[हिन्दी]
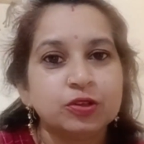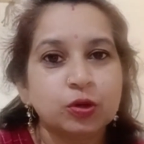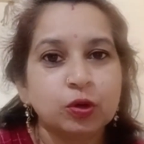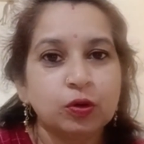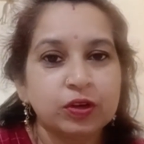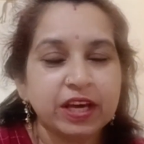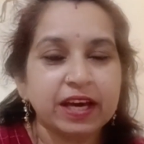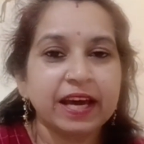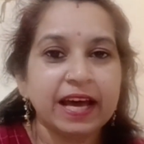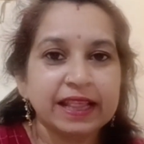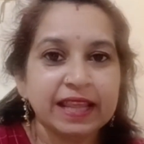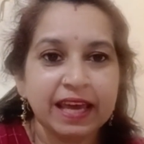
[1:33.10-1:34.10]
जो लोग ये
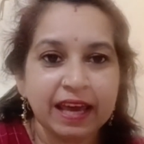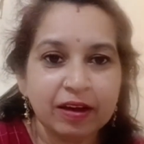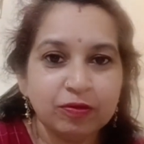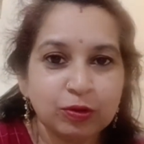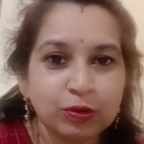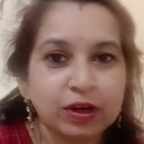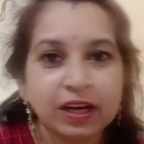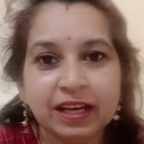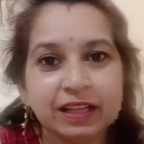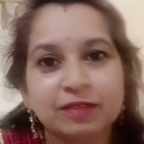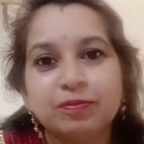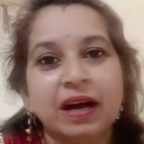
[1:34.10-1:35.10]
कहते हैं वो
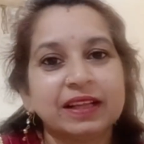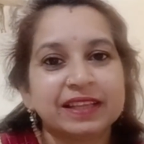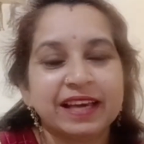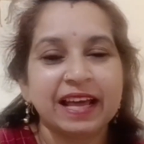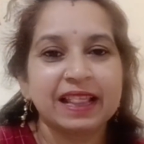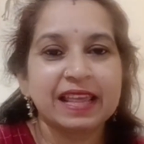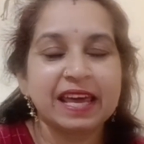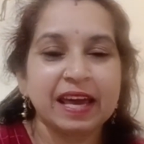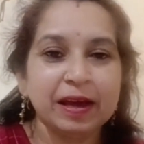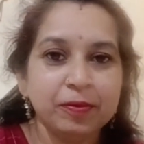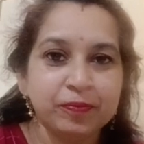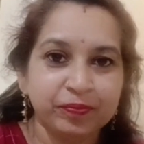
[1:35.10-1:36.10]
गलत बात कहते
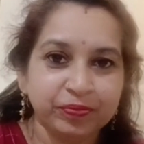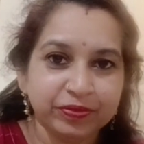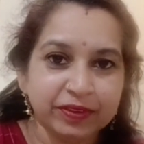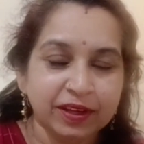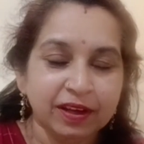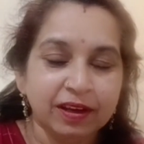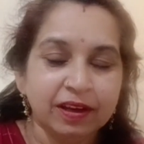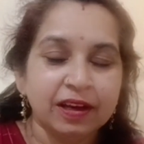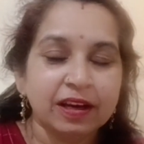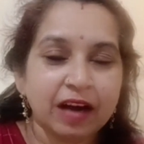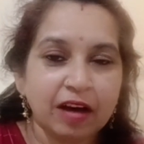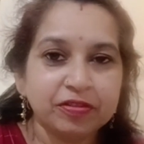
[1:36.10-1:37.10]
हैं
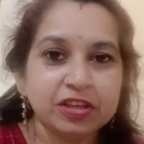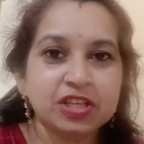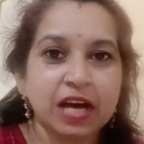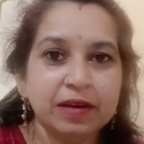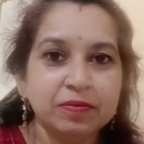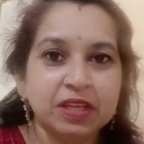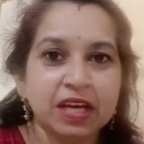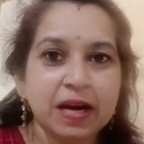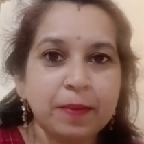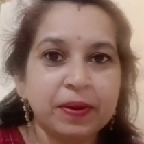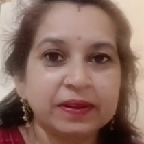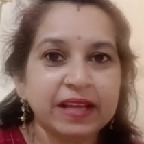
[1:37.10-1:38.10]
काफ़ी टाइम देना
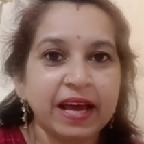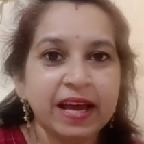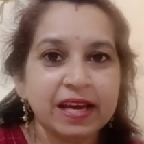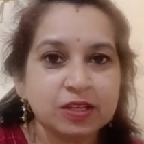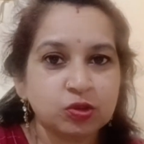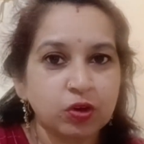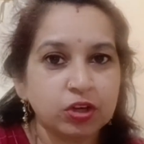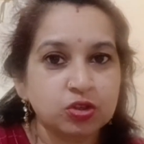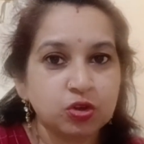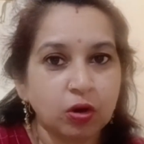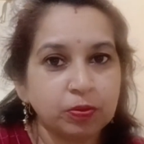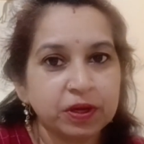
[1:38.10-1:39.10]
पड़ता है इसको एक
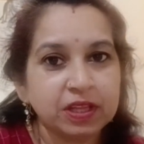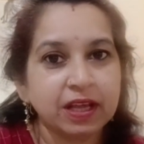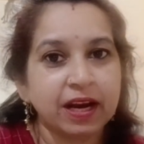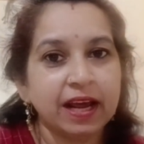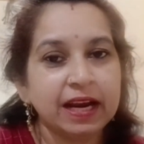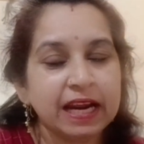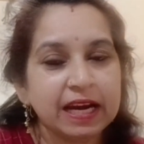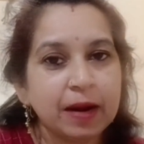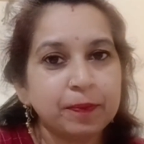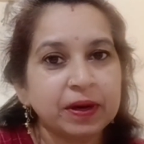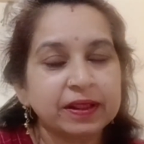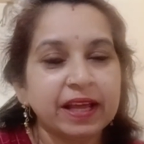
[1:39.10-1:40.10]
जॉब की तरह लेना
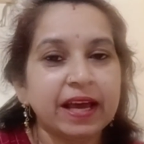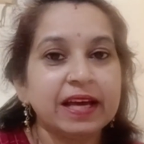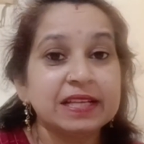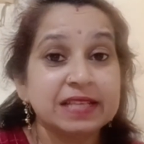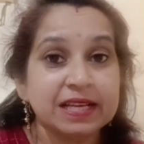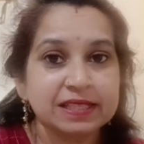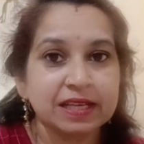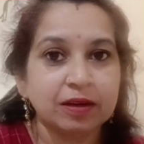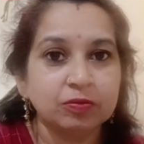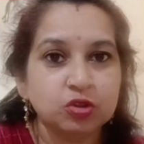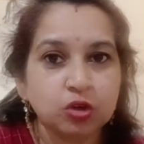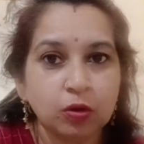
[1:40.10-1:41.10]
पड़ता है जैसे
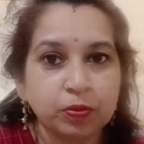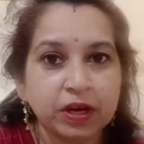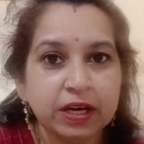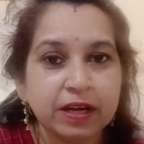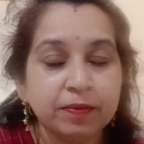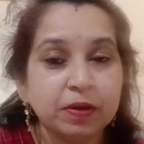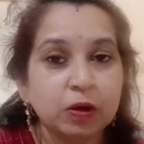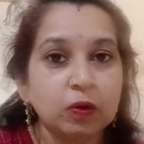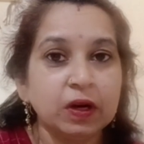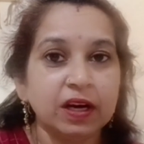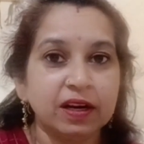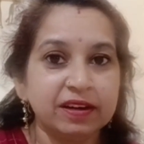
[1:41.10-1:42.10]
हम जॉब के लिए बिल्कुल
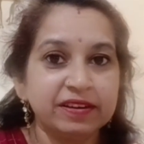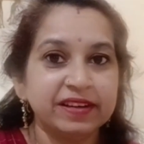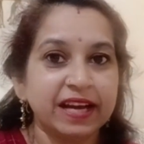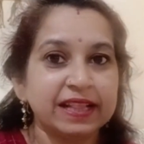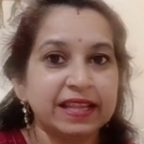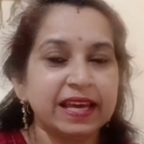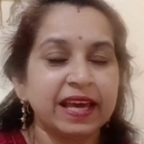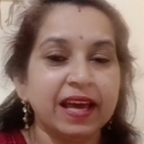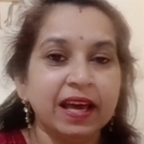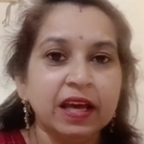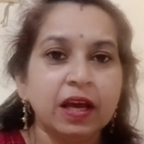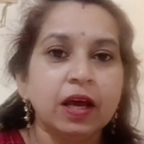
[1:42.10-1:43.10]
अलर्ट रहते हैं